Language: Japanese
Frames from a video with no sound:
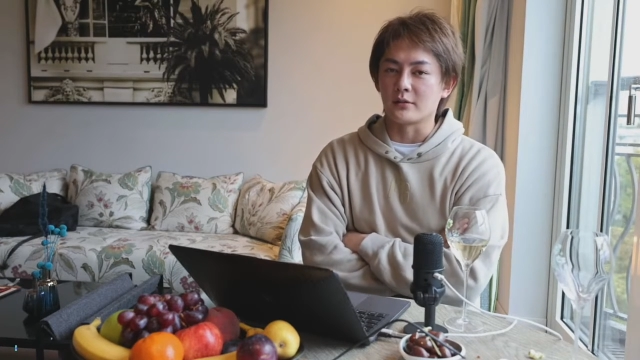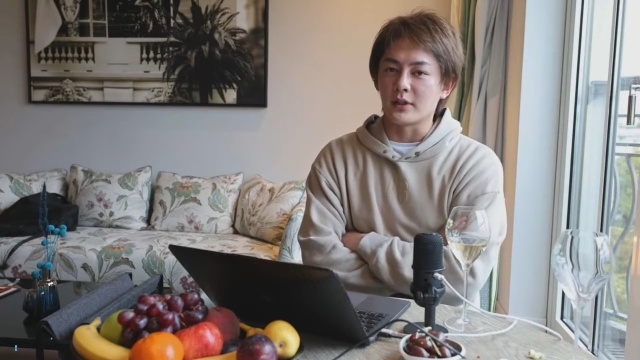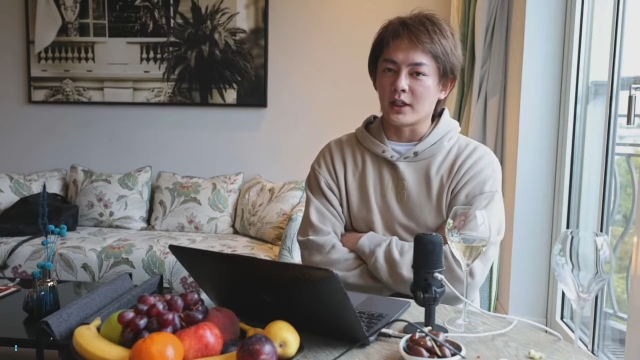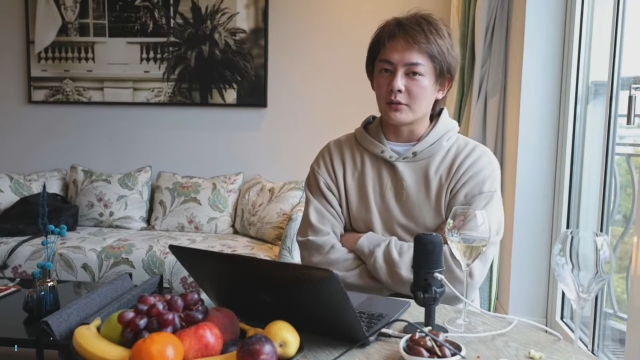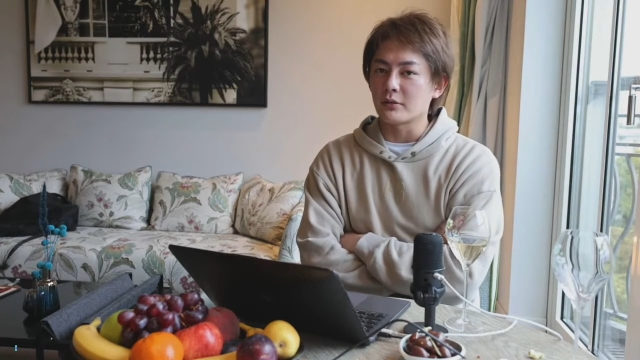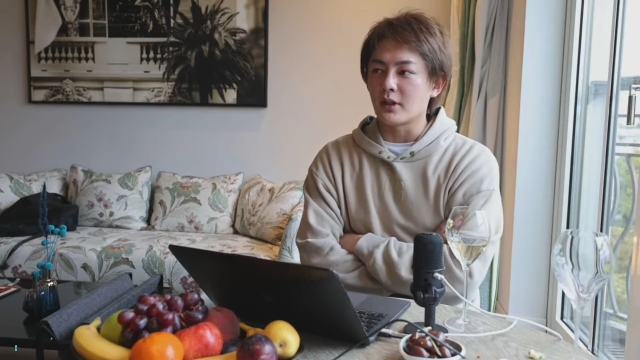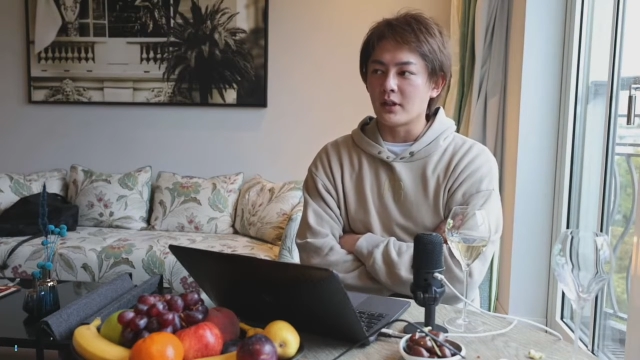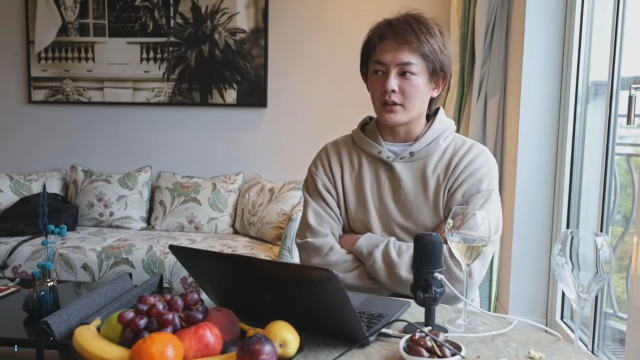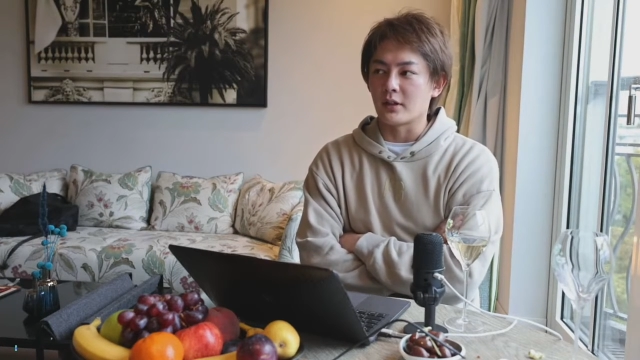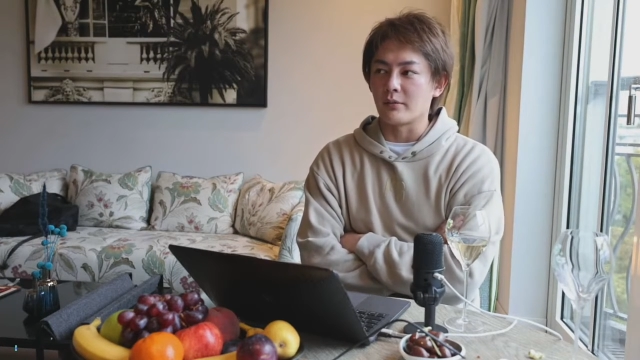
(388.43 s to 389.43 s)
もう金のこと考
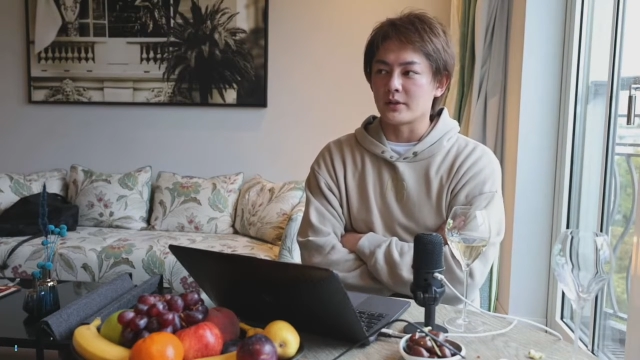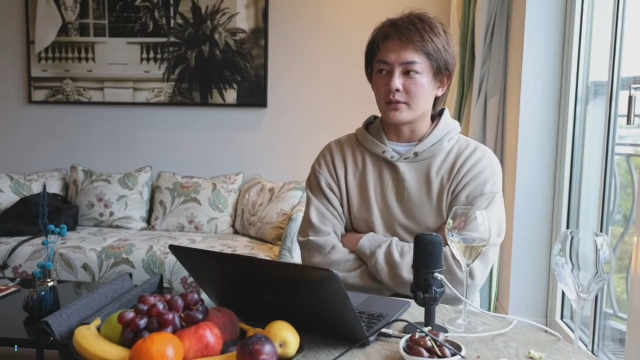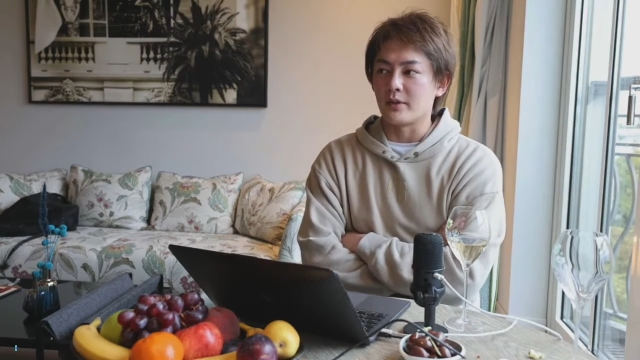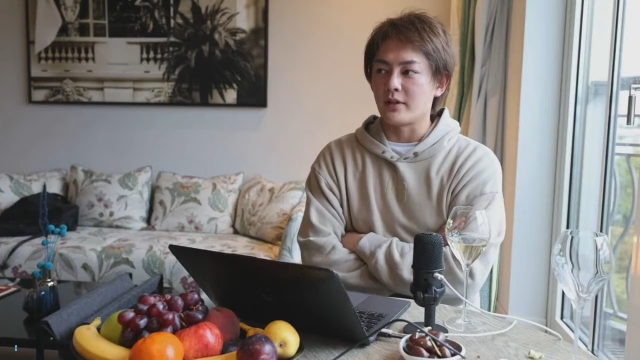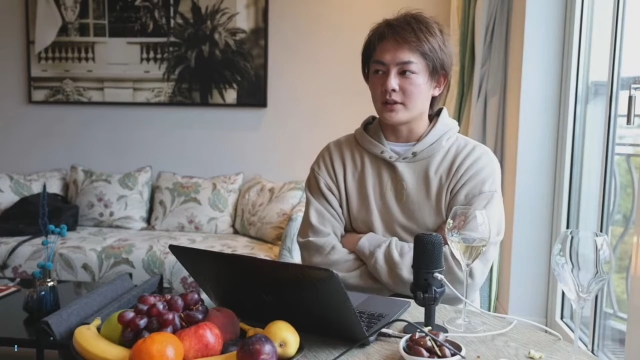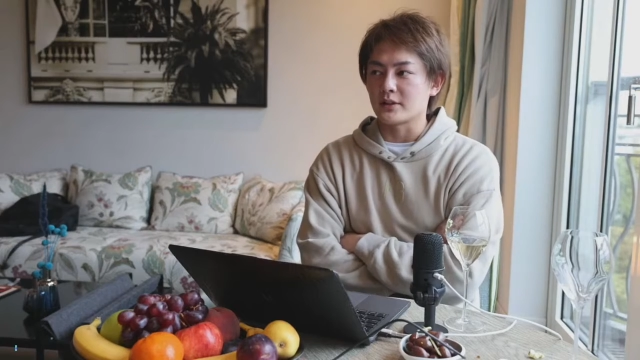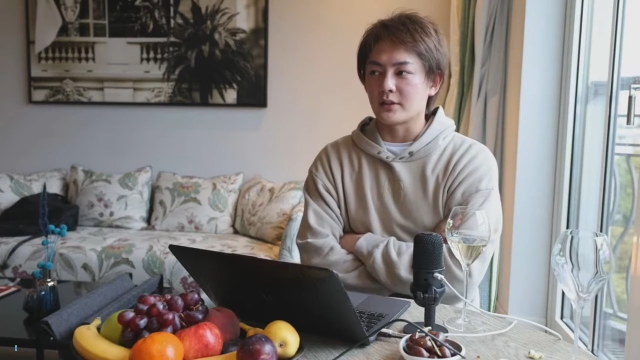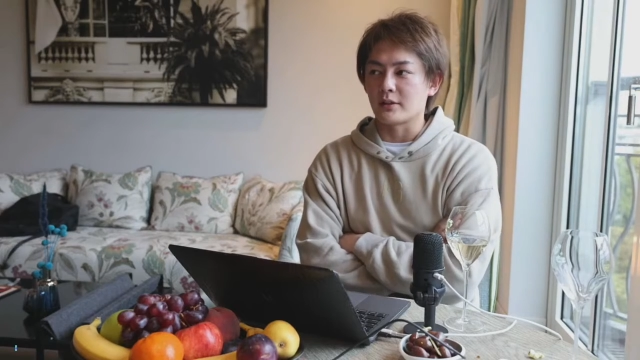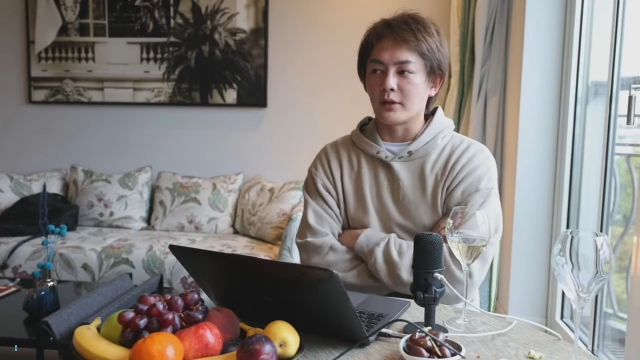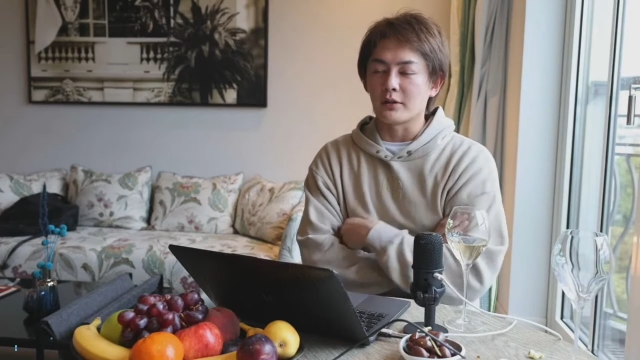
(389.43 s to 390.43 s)
えたら別にメイウェザーじゃ
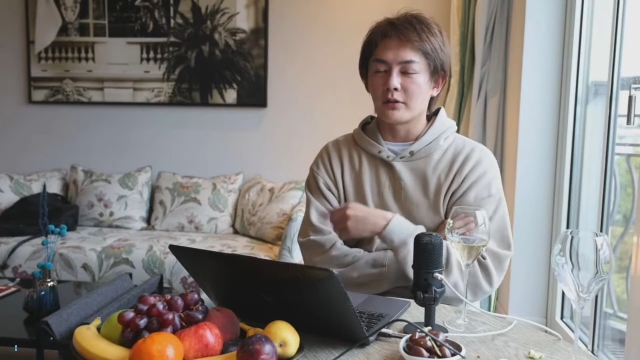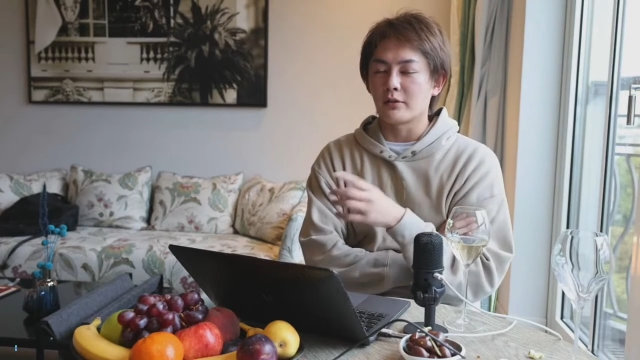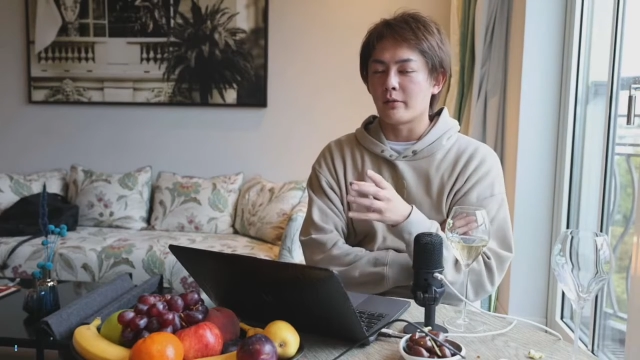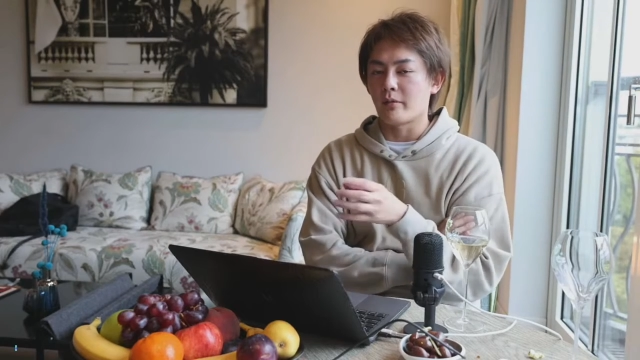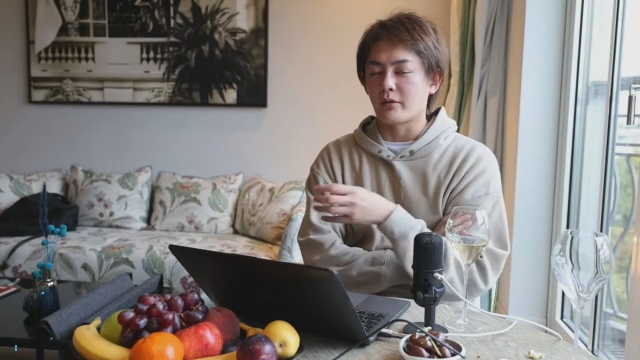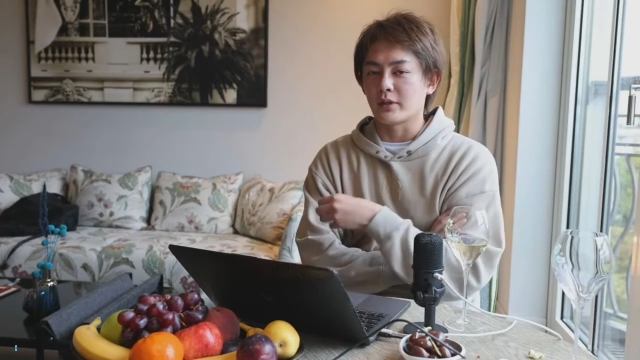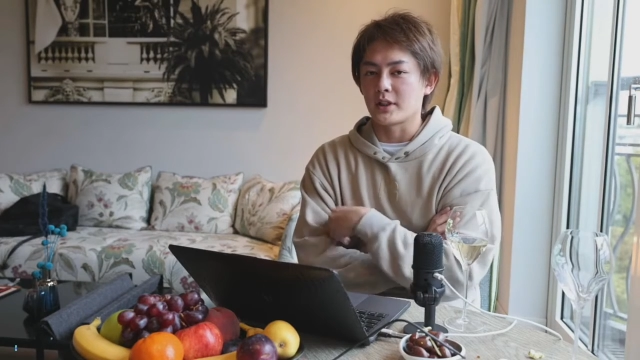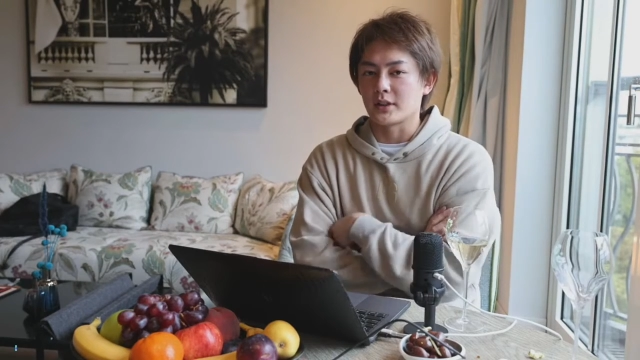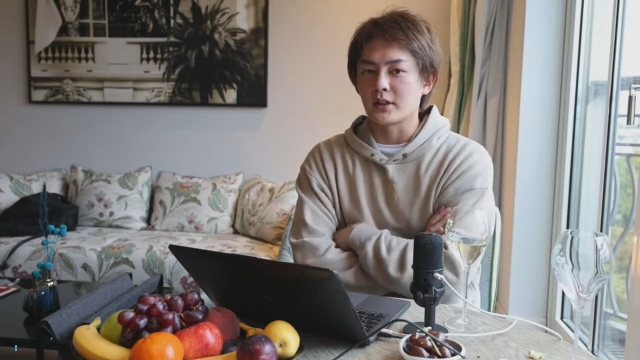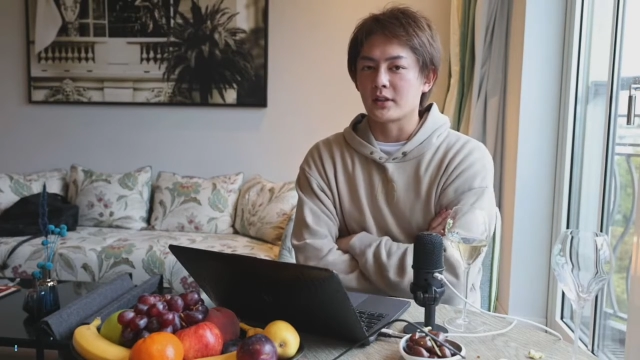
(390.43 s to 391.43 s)
なくて他の人呼べばよくない
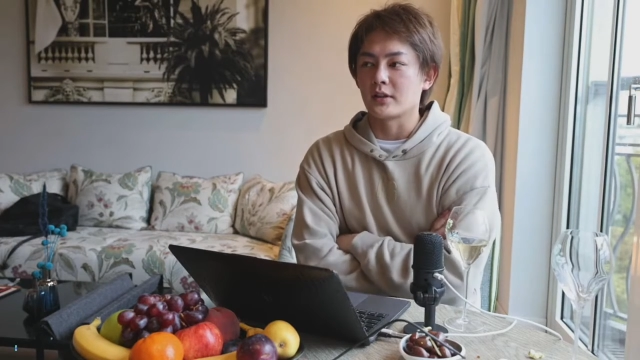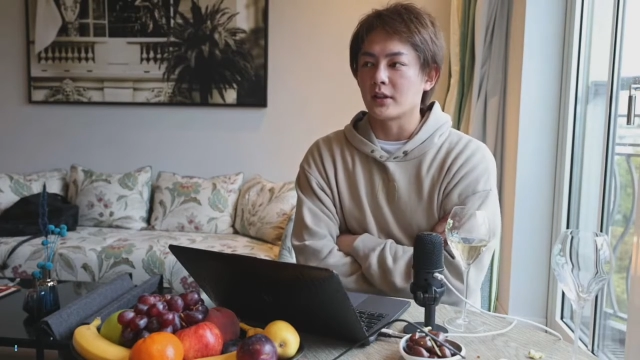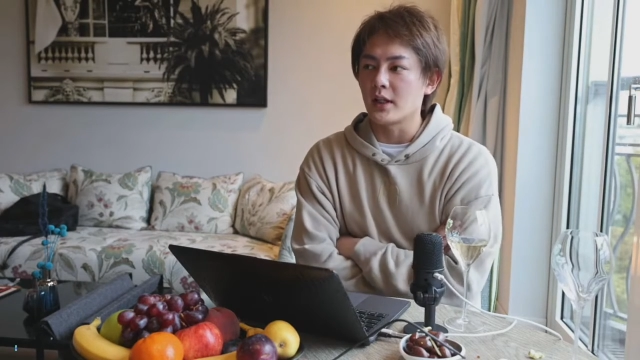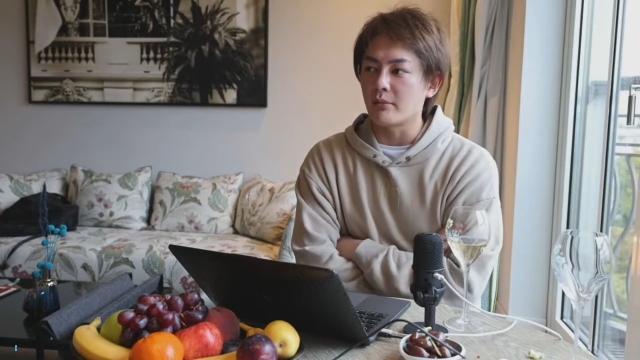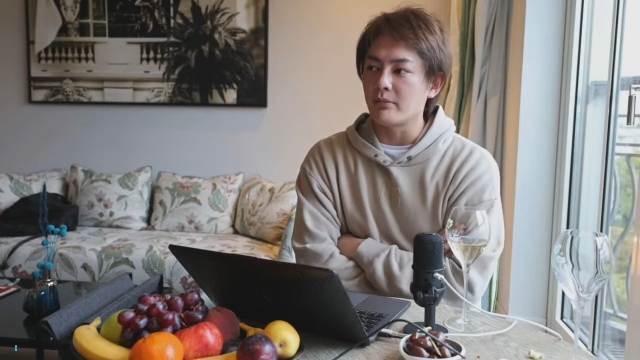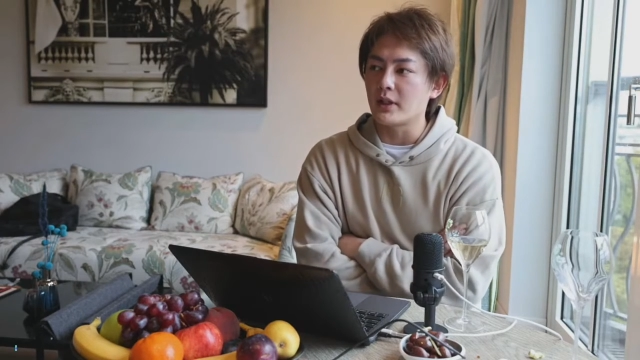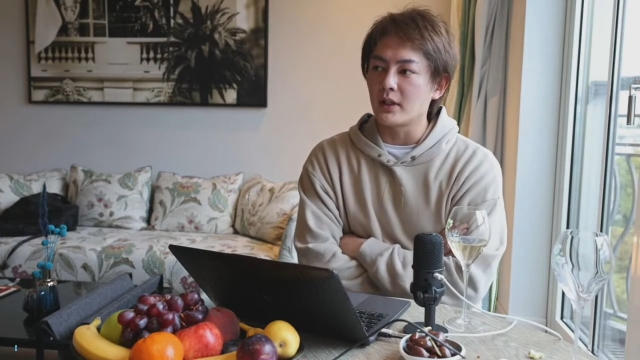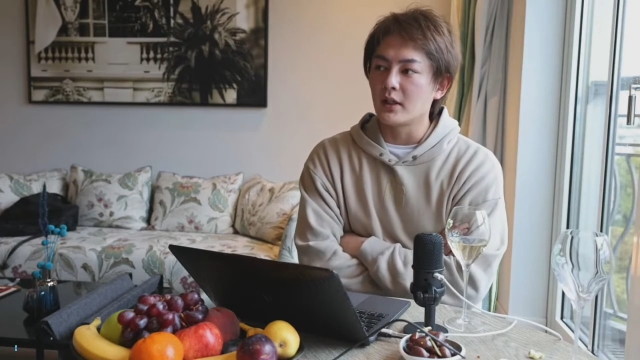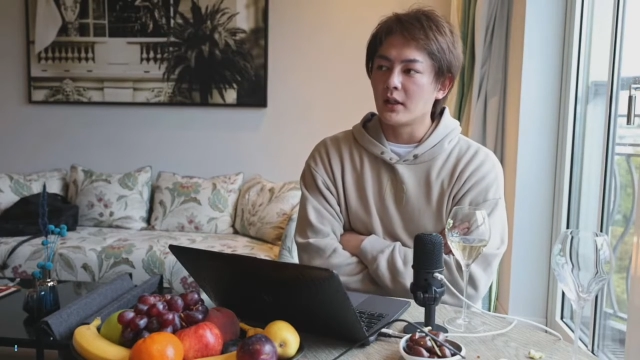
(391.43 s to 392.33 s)
ですかって言ったら、やっぱり